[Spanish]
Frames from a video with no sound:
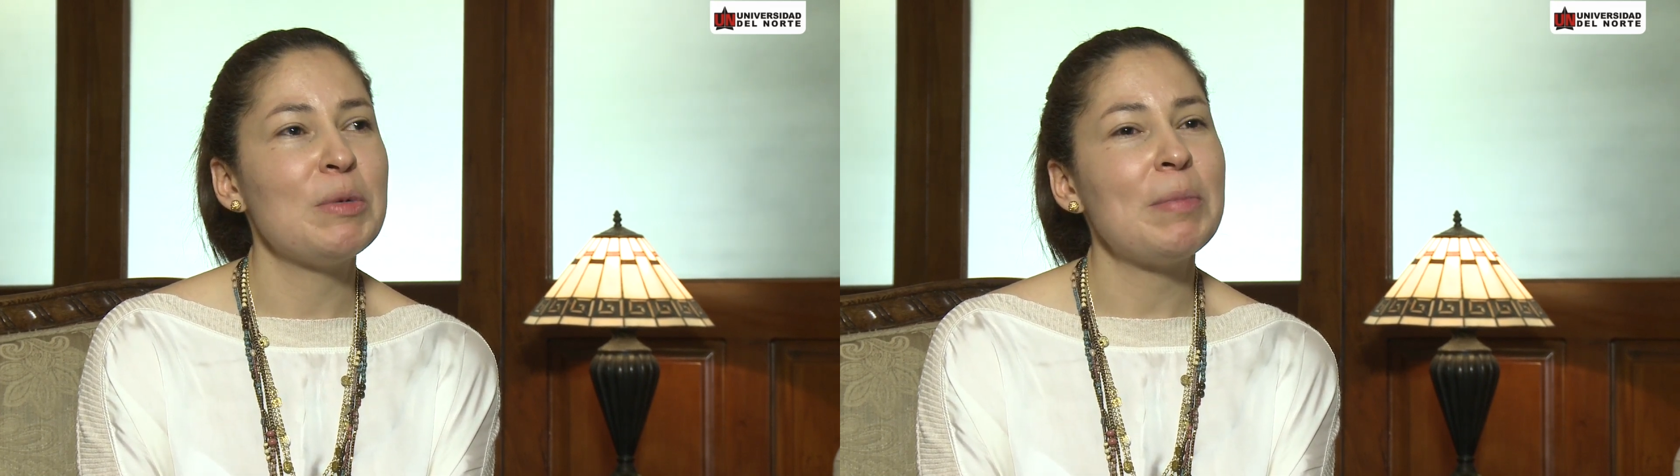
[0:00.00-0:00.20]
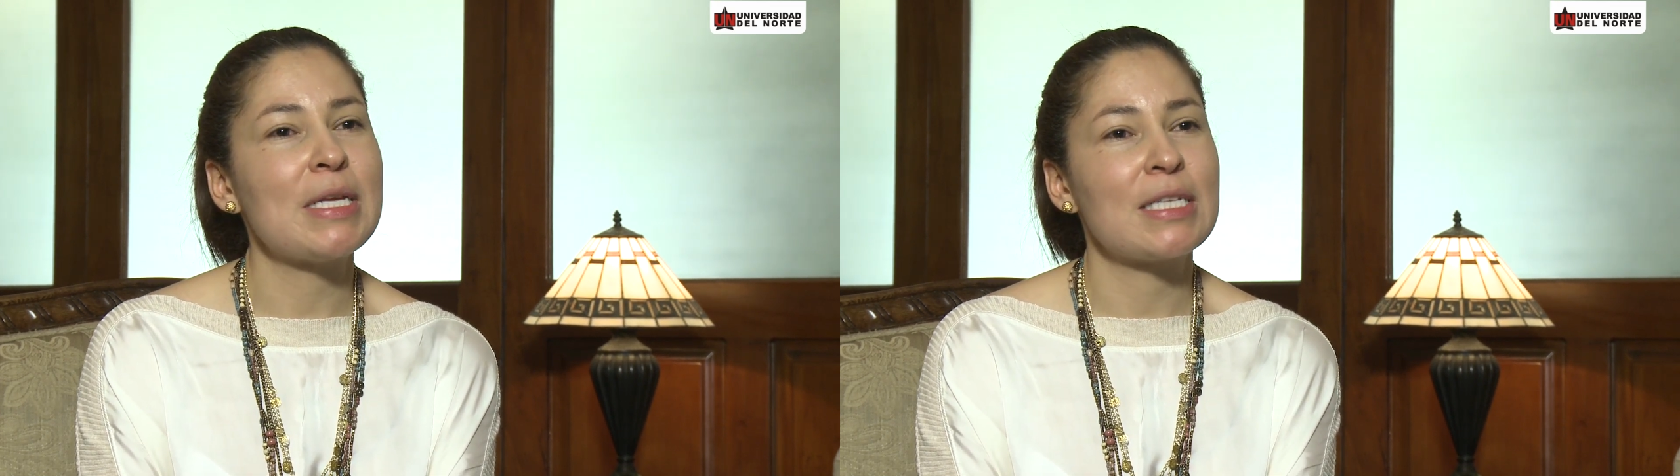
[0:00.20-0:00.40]

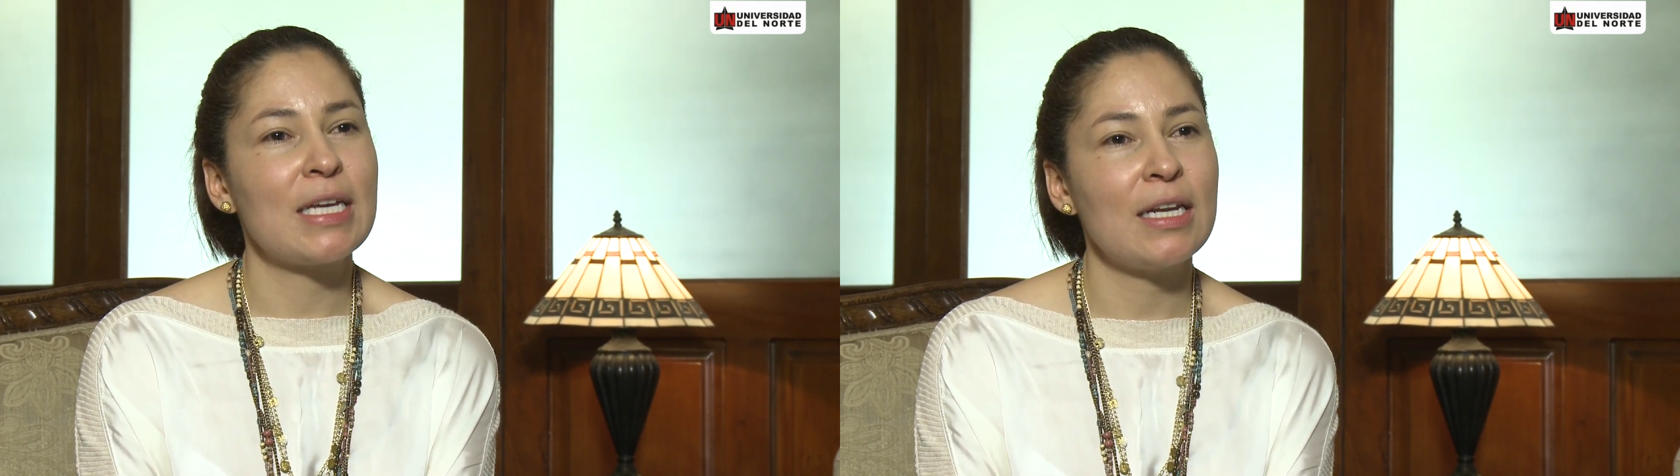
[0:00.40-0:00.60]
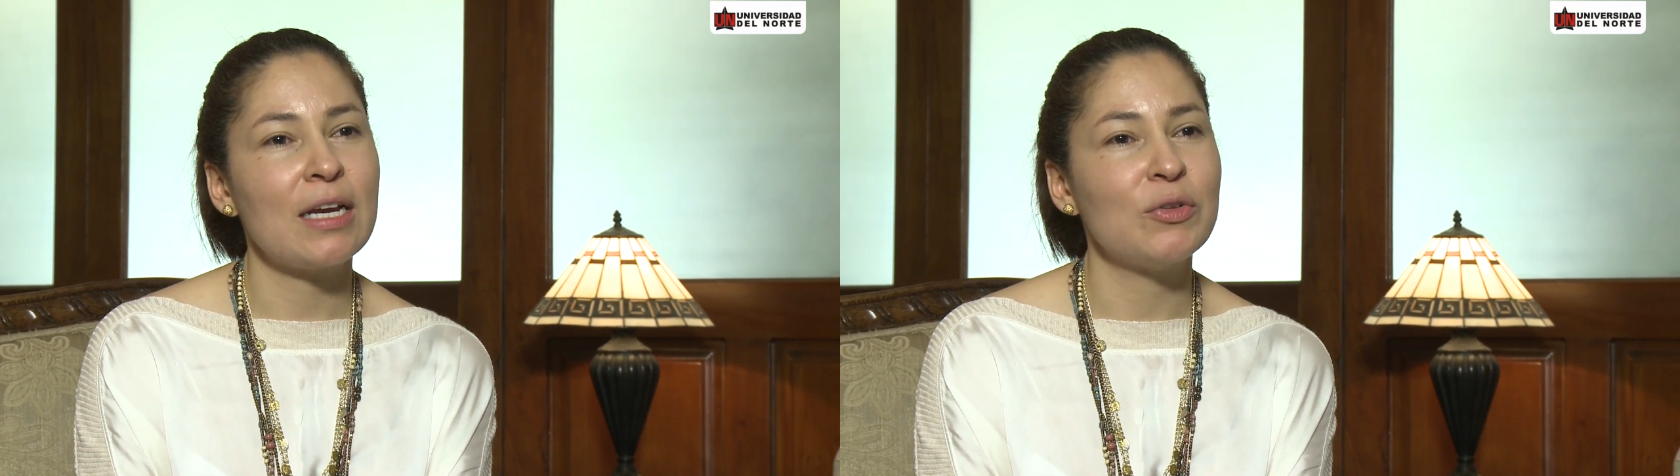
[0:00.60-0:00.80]
me parece
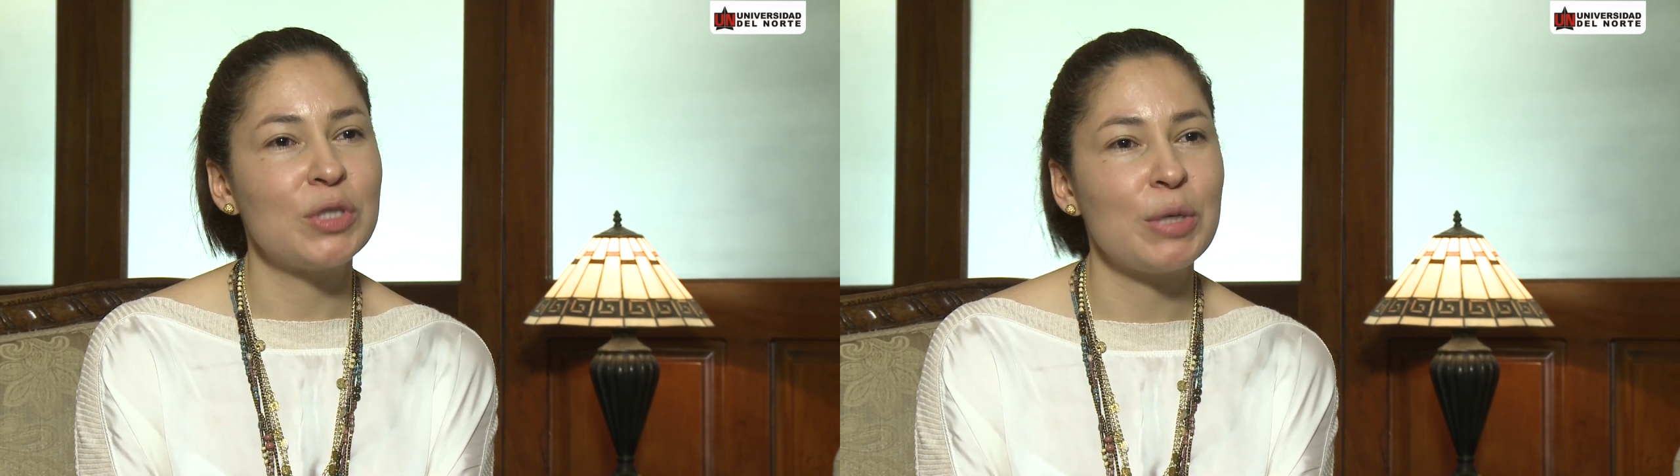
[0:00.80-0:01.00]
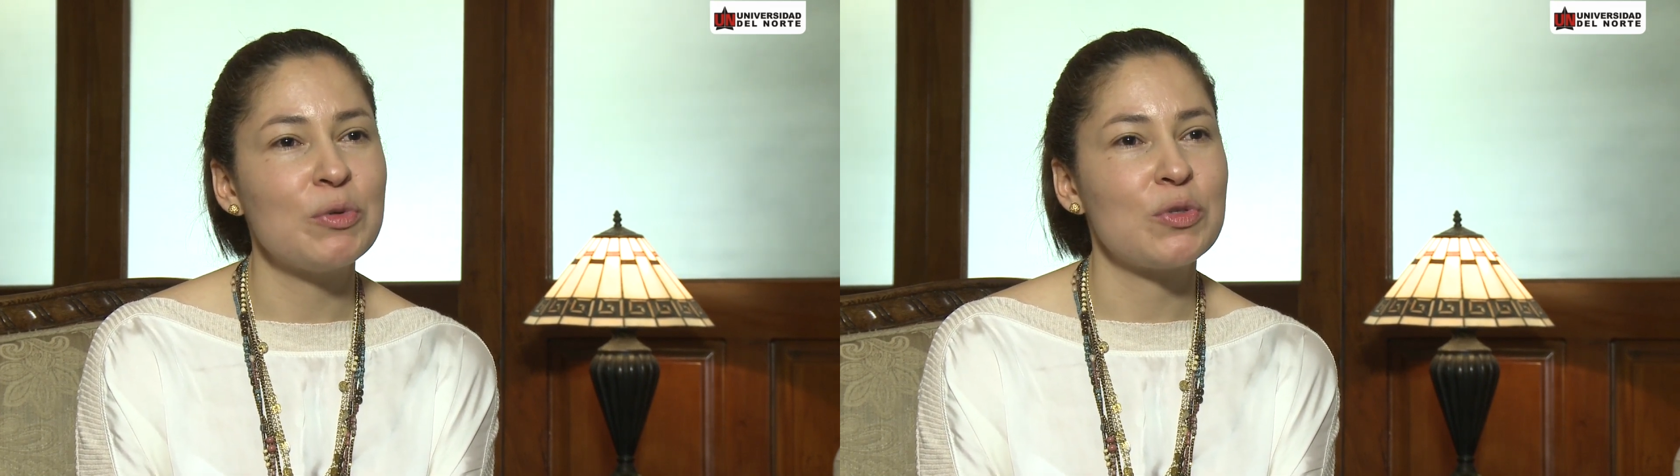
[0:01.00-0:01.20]
que la
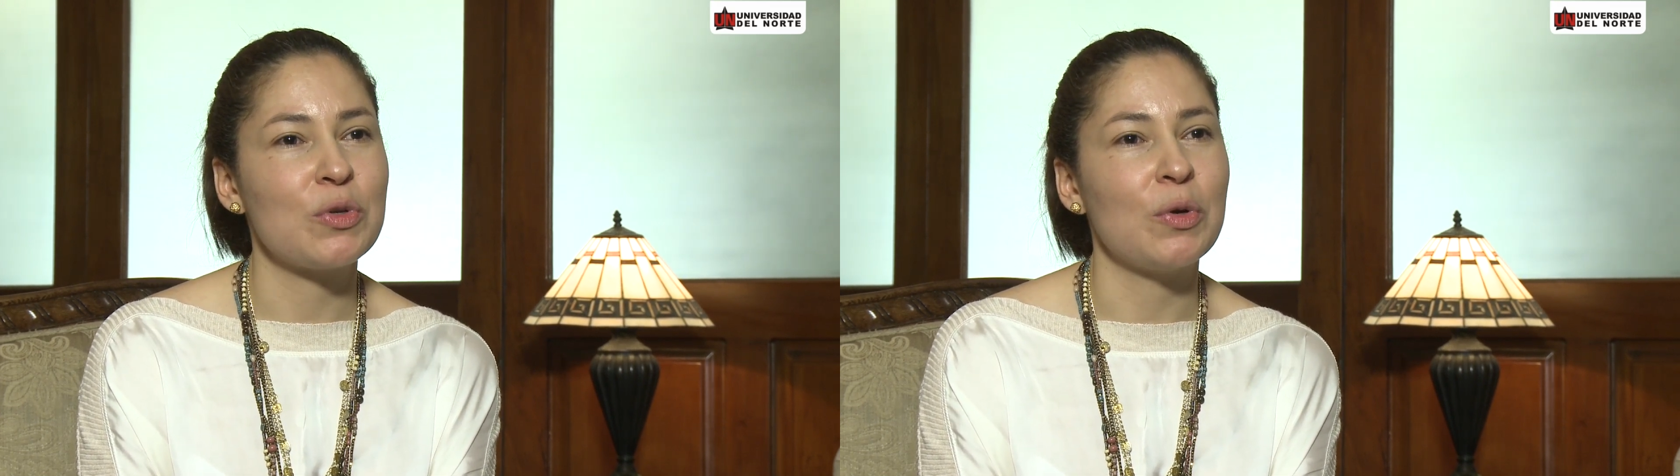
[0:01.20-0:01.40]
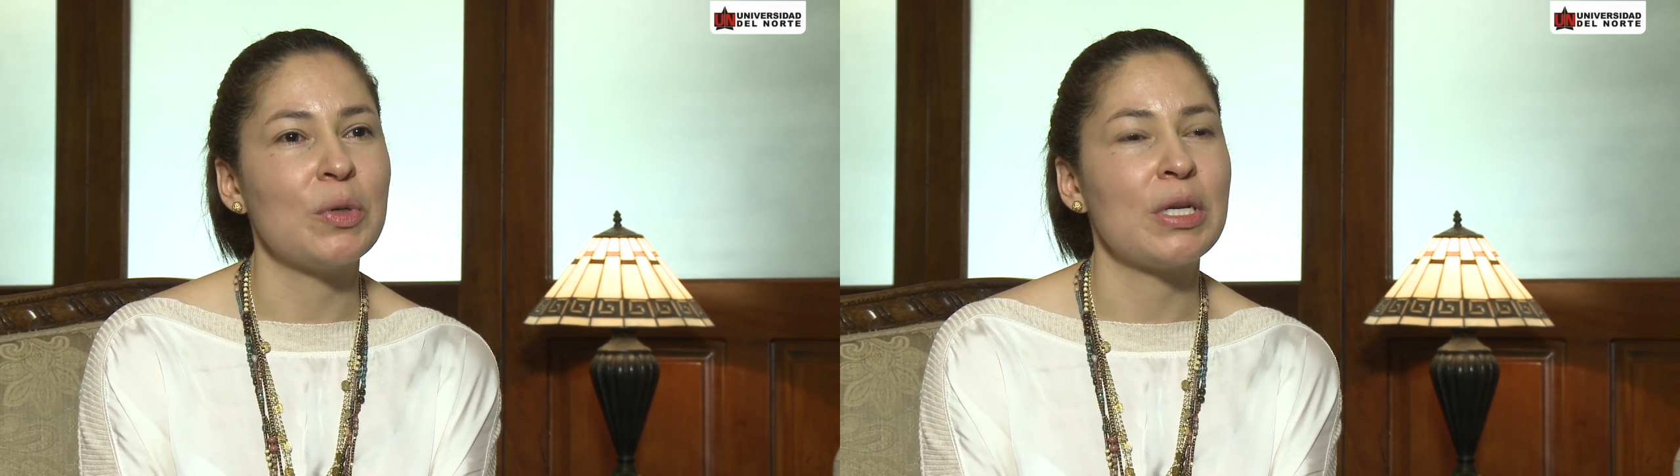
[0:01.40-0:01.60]

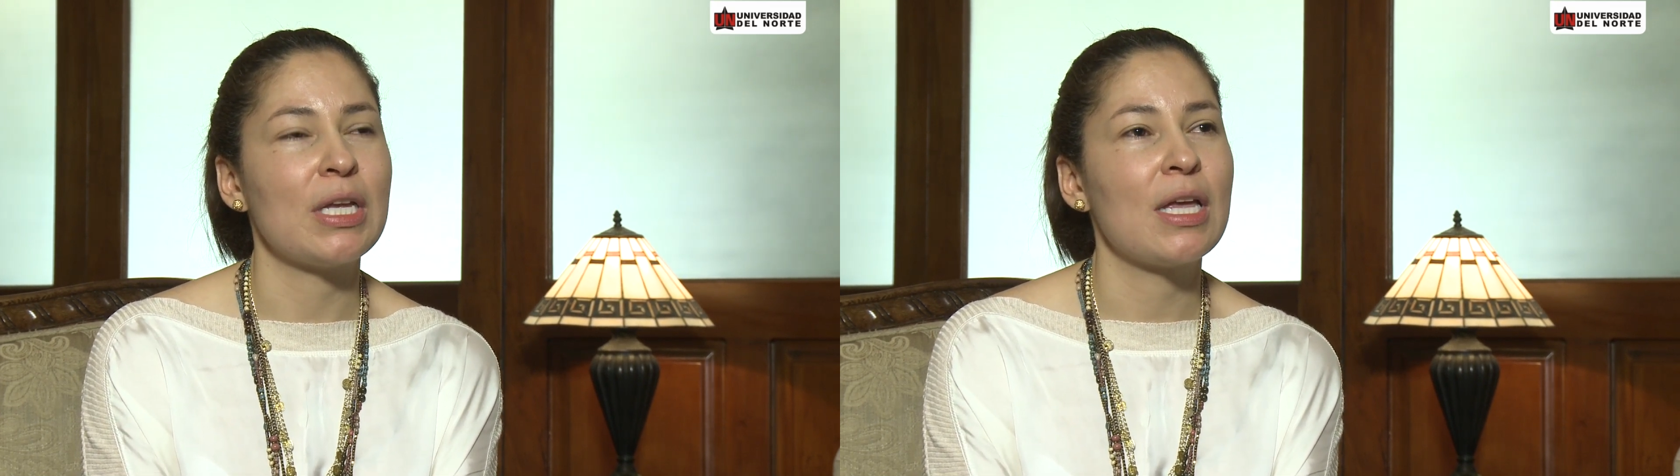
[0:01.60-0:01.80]
contribución